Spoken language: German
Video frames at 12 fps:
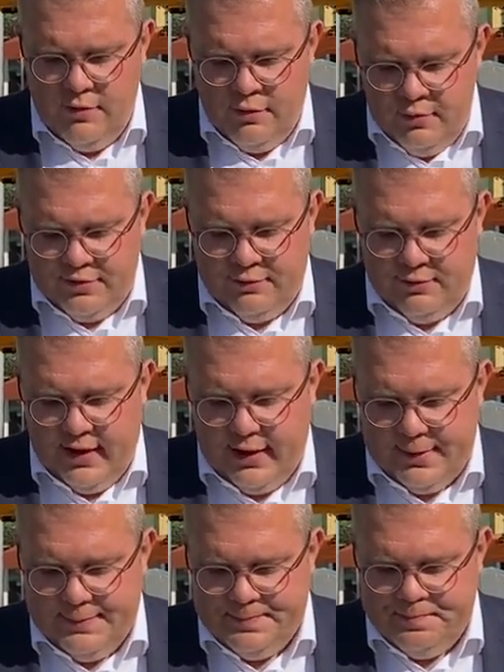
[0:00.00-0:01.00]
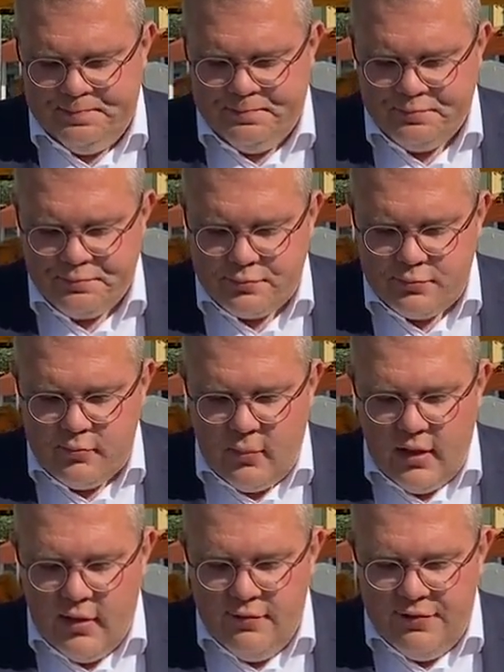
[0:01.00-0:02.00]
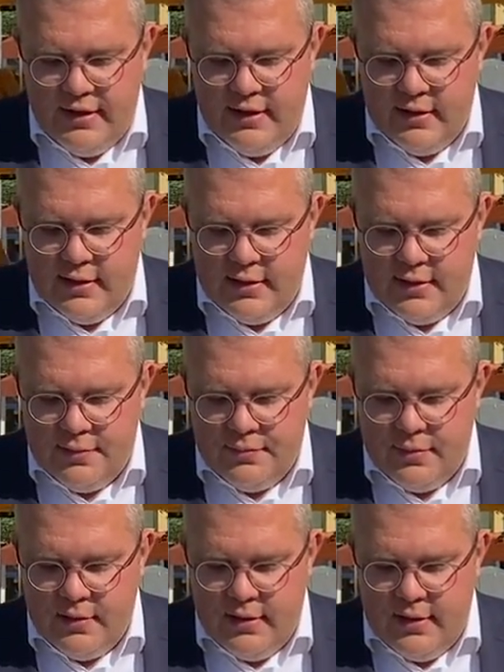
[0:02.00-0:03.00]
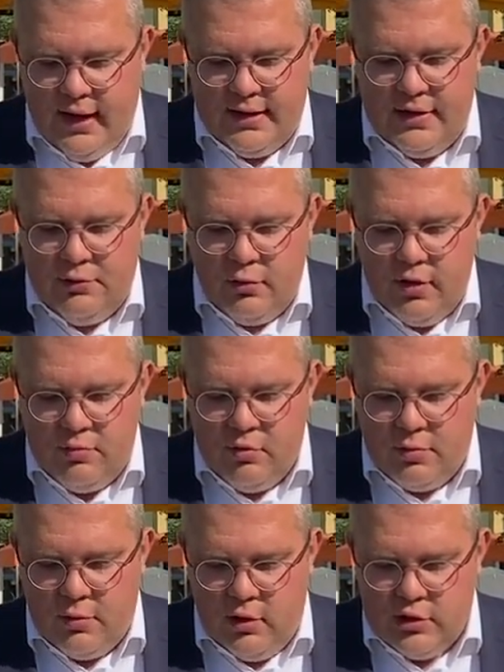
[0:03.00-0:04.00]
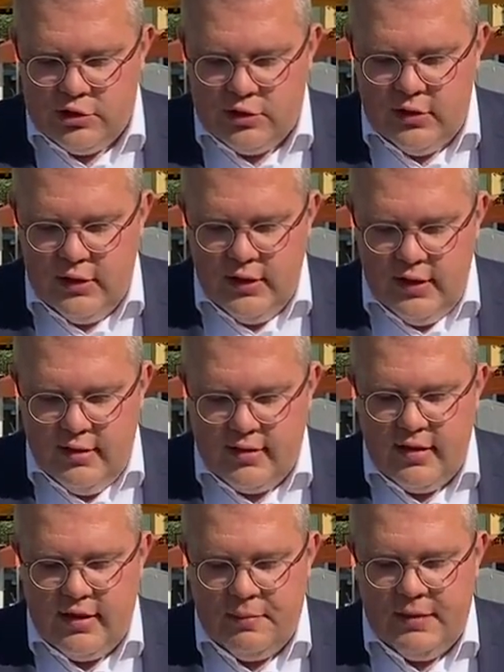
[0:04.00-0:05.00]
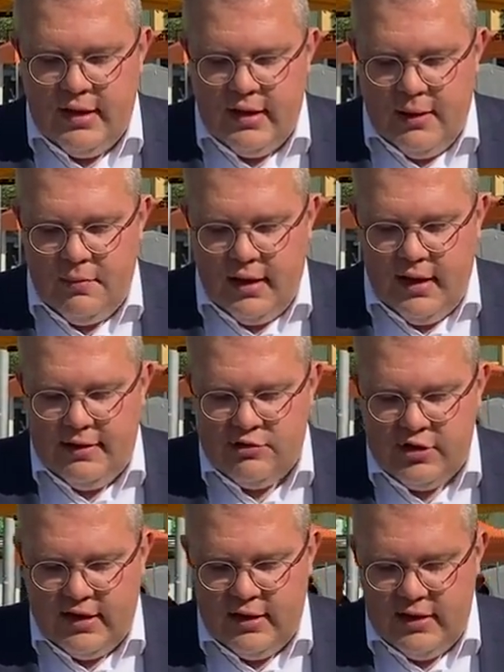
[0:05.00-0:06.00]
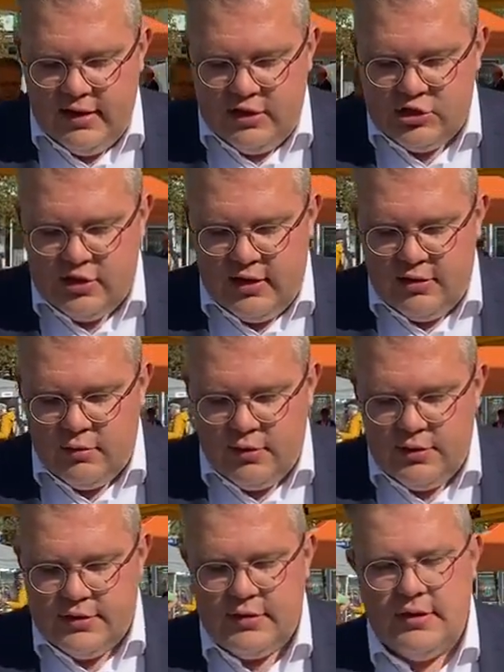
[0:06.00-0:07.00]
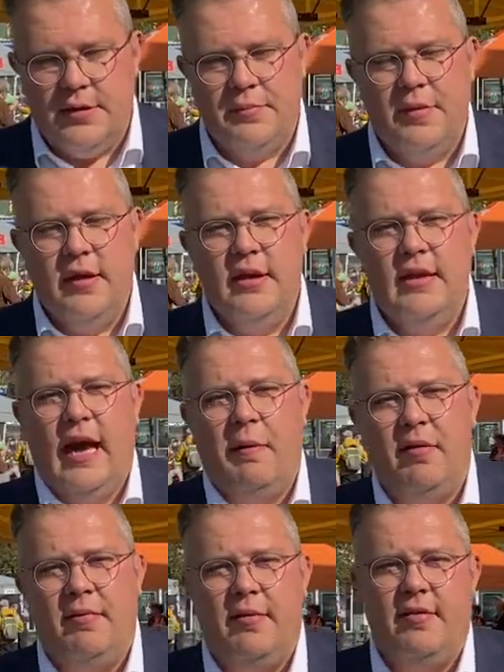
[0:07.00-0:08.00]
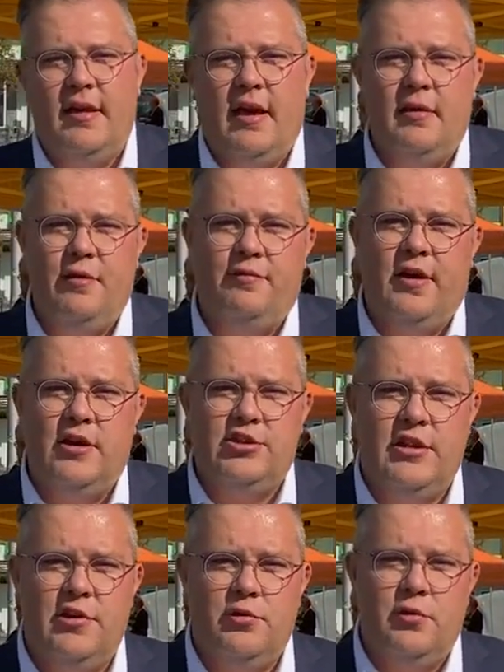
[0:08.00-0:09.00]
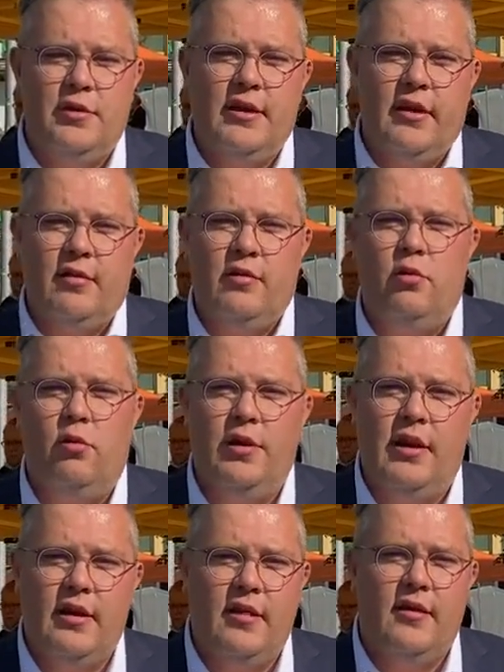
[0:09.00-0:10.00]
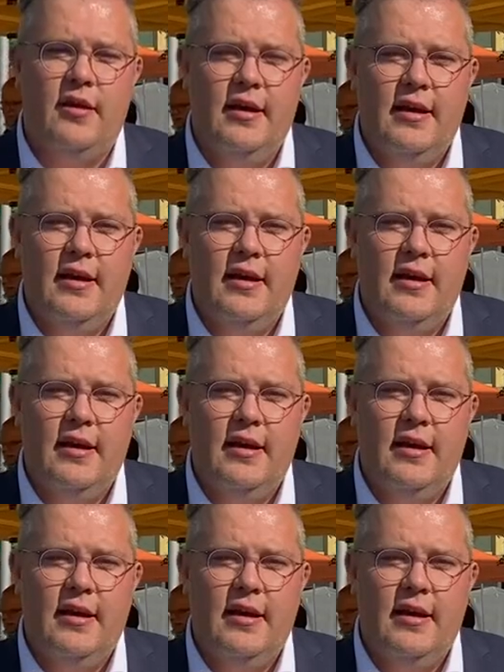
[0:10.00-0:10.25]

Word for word: Fünfte Frage. Mhm wie ähm, ja, die Tourismusbranche insgesamt ja in einem relativ schlechten Licht steht und ähm, die Arbeitsplätze ja in Gefahr stehen durch die ganze Corona-Krise.